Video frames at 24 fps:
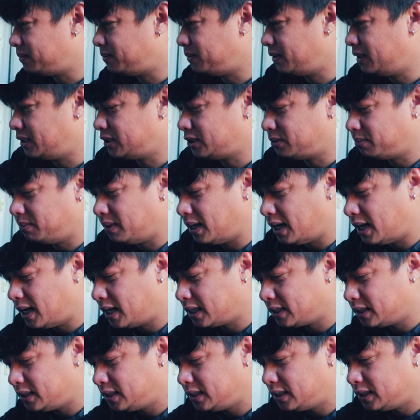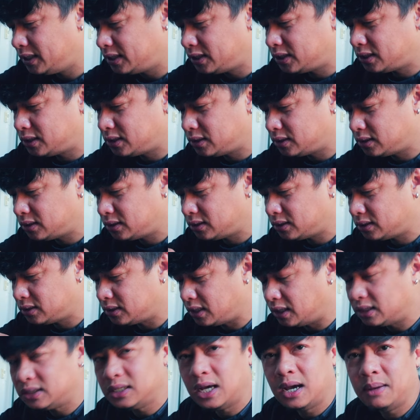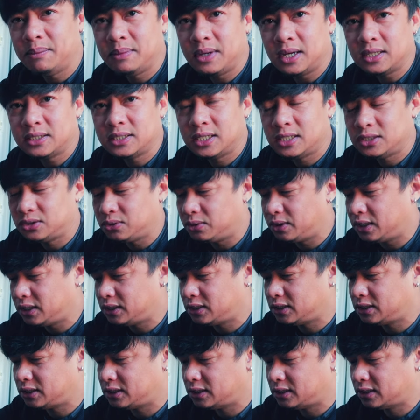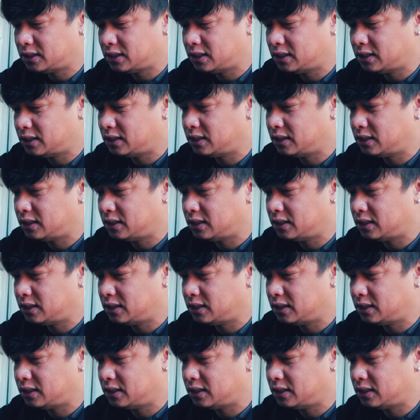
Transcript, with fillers: First bag is ang daming accessories.